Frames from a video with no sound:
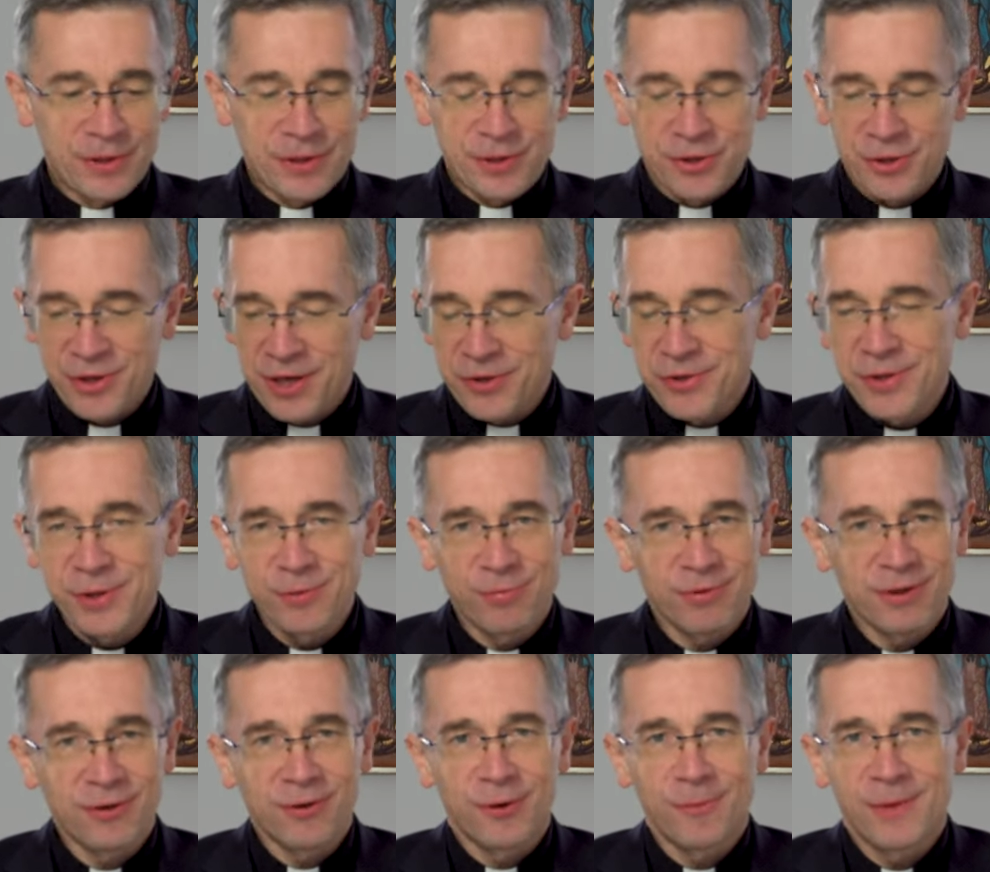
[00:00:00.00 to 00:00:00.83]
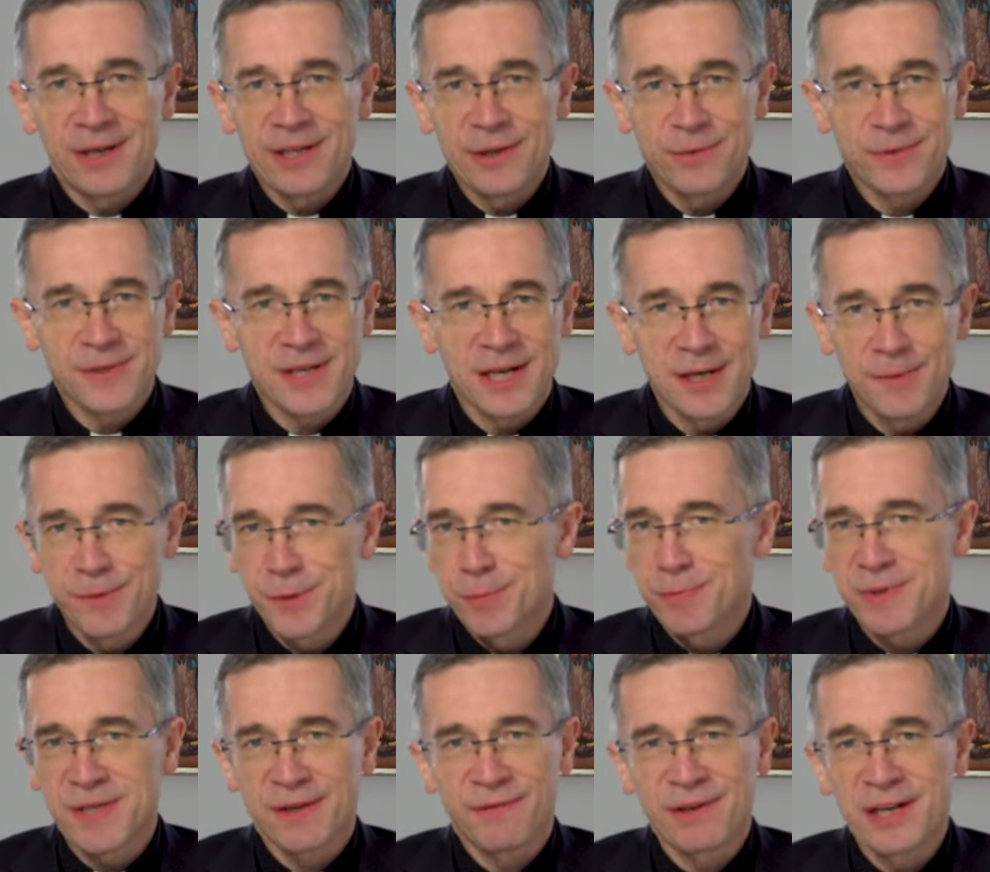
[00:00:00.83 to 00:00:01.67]
Rzeczy, które normalnie
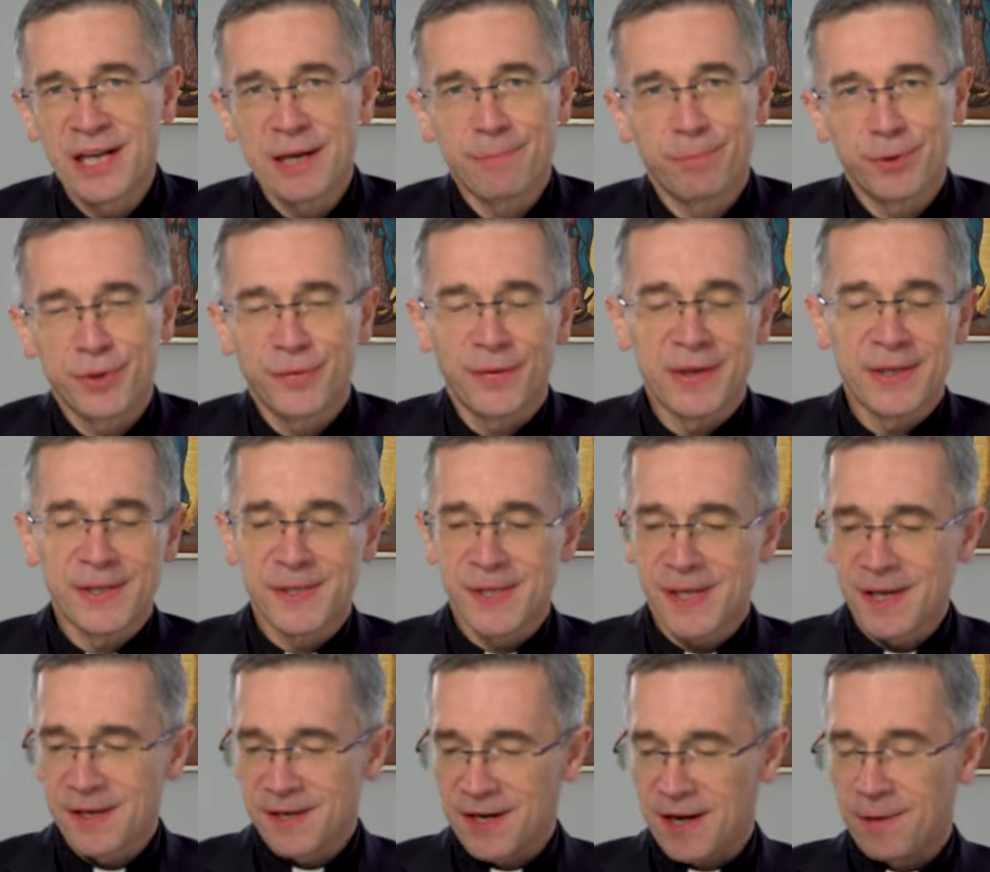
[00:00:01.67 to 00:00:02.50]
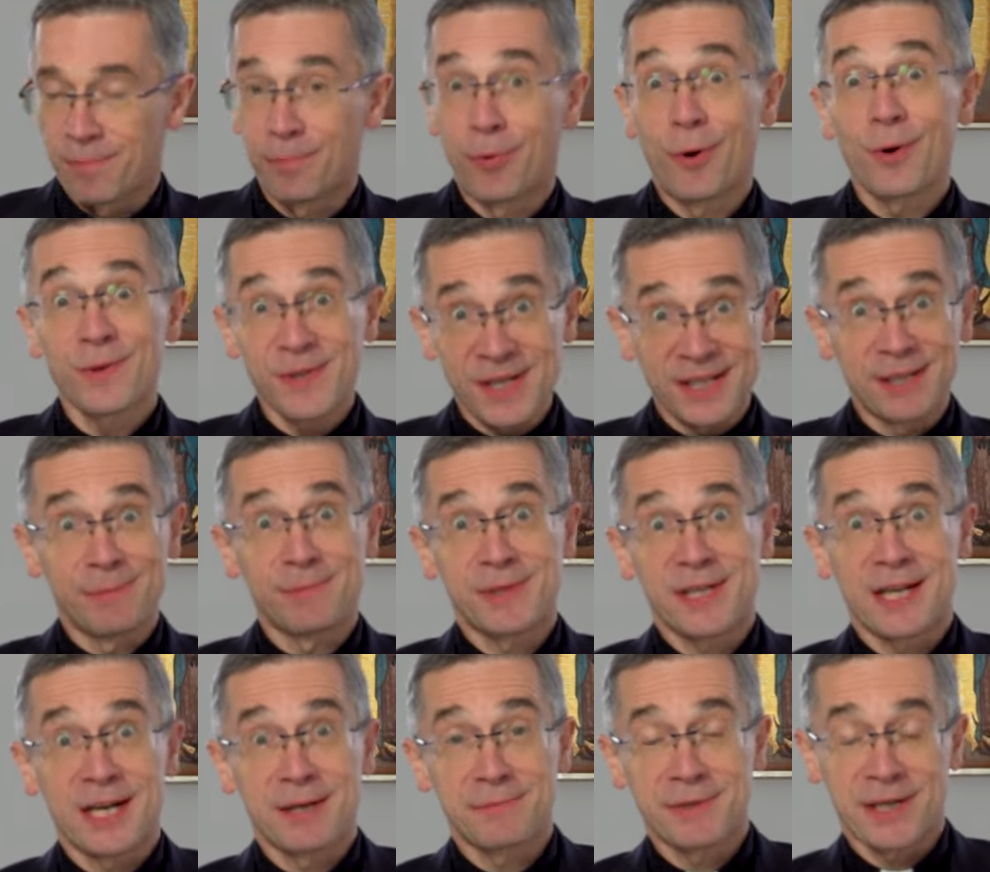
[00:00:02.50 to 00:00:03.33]
uznalibyśmy za wielkie poświęcenia, poza tym
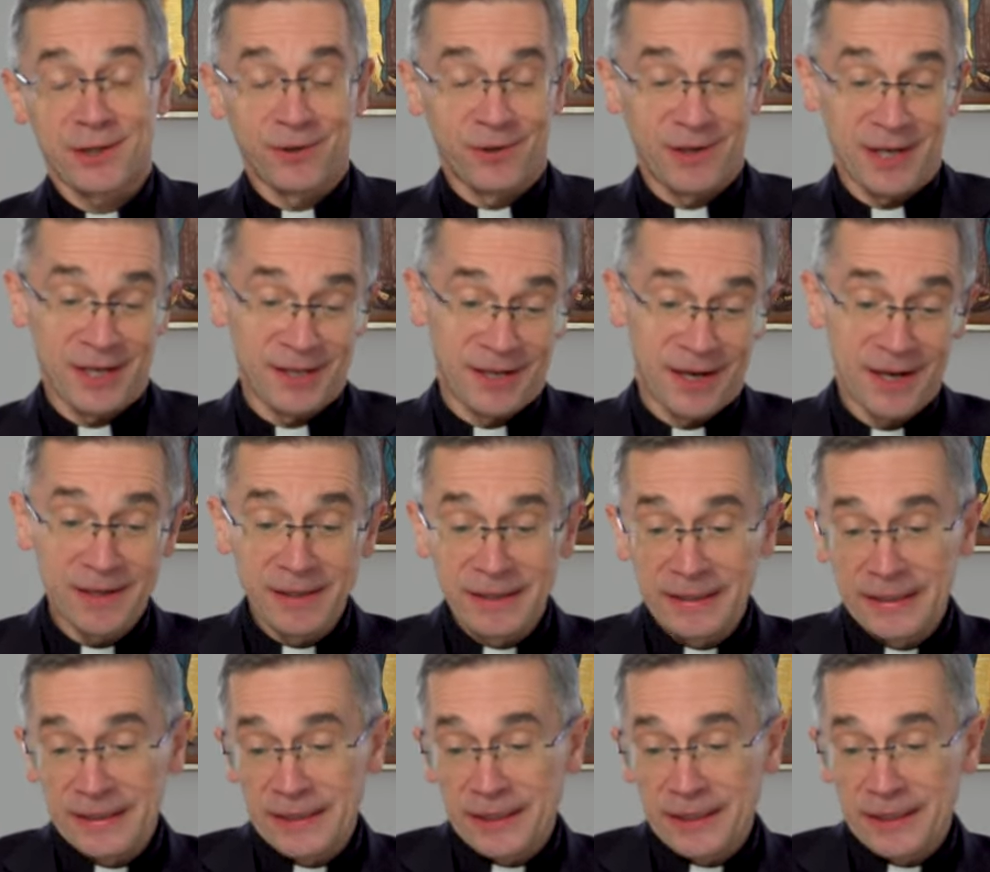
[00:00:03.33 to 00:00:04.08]
stanem zakochania,